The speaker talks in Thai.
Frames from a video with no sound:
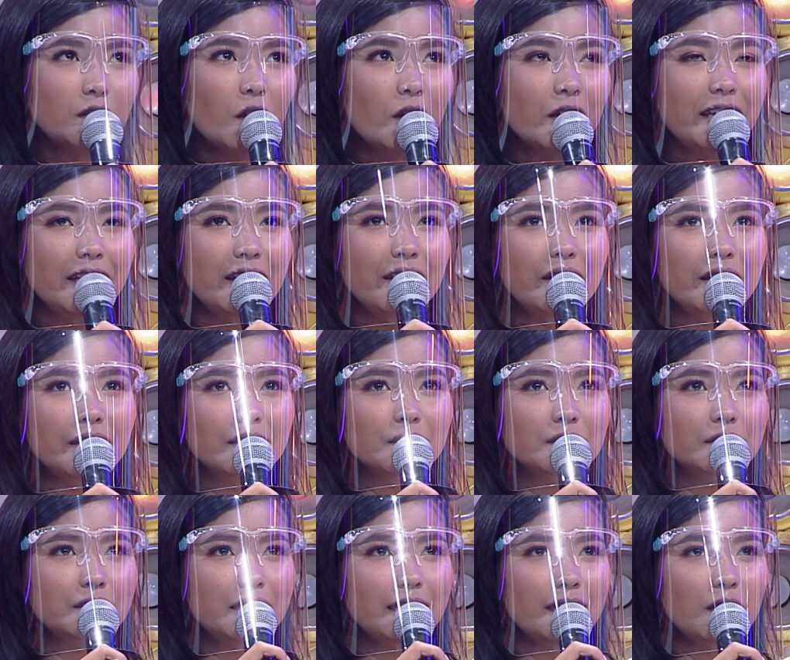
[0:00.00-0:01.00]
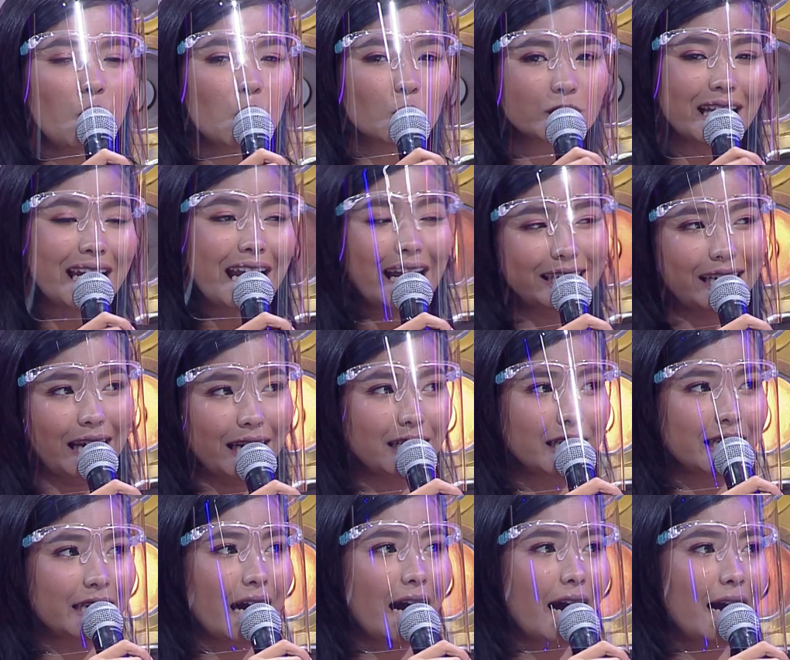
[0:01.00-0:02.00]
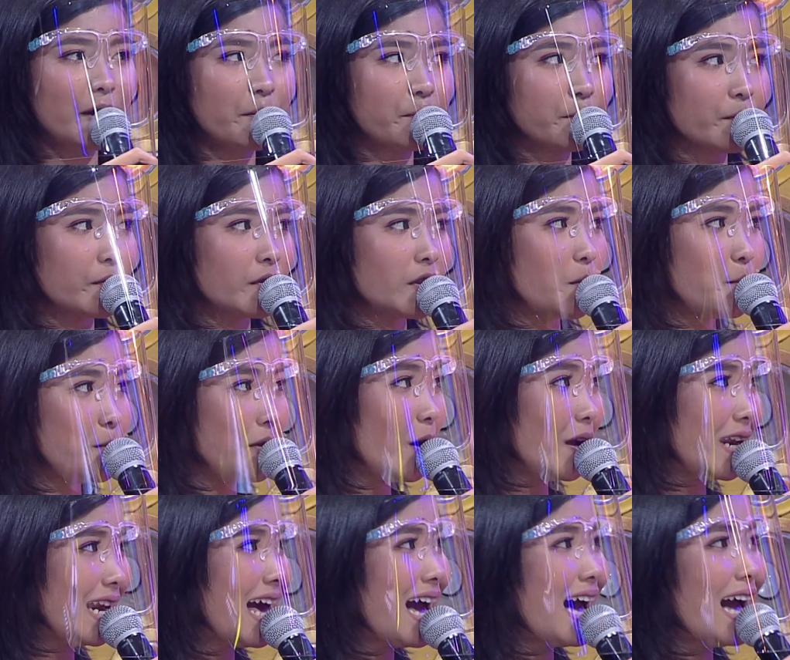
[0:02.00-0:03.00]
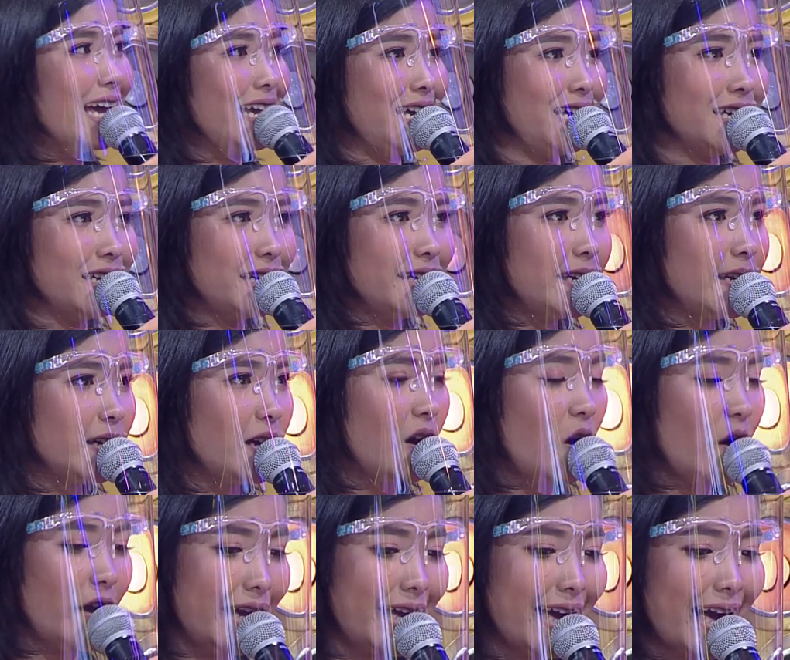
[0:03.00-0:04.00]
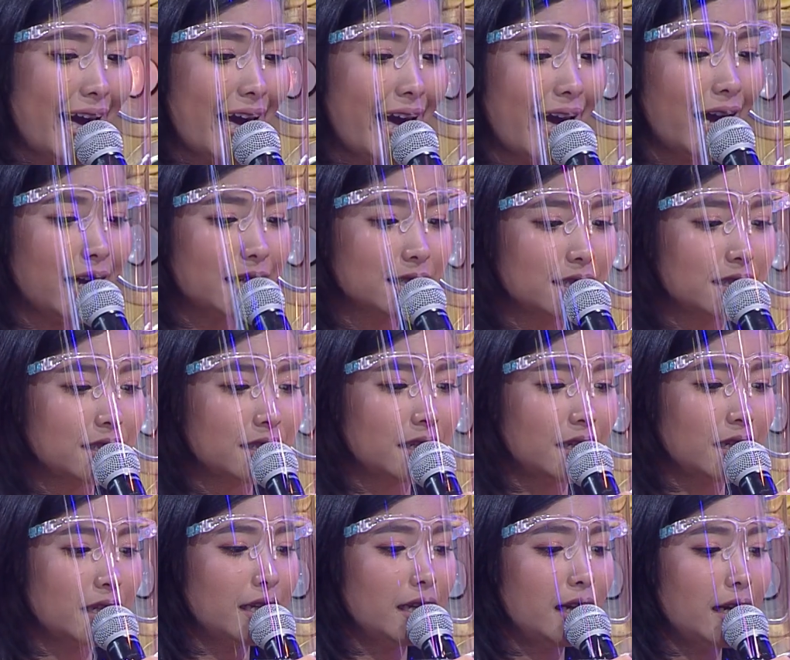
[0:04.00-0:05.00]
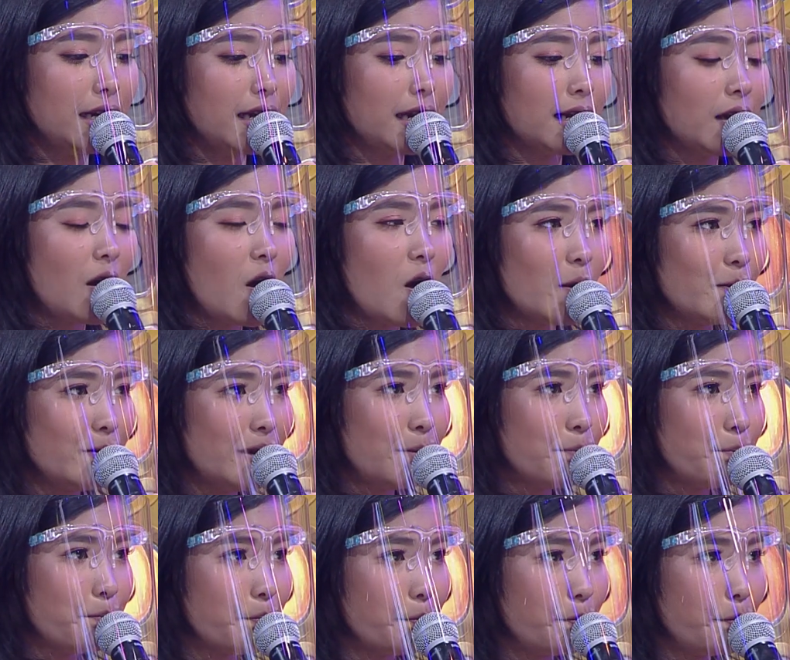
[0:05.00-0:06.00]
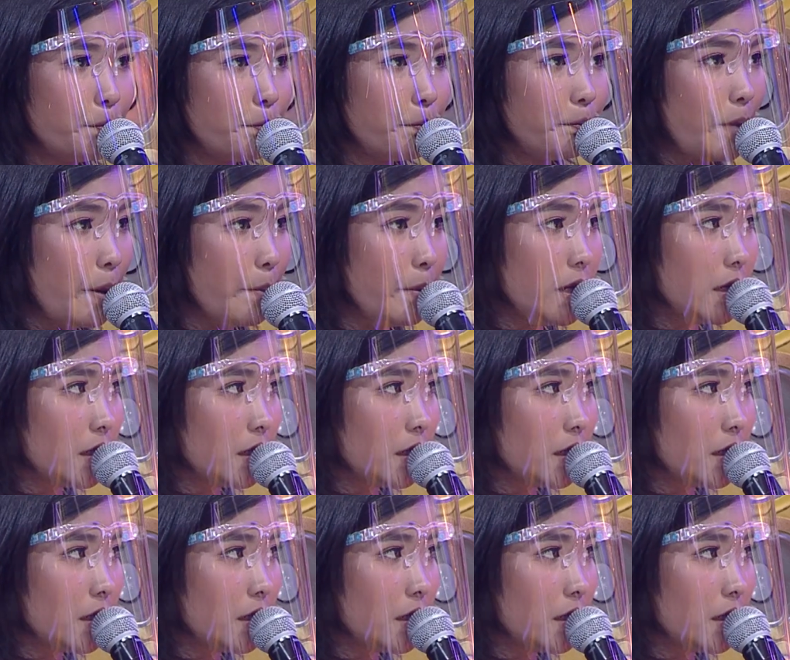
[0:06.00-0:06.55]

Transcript: ตอนนี้ที่ลงตลาดนัดเลยนะคะ มีหอยลาย หอยแครงแล้วก็มีปลาหมึ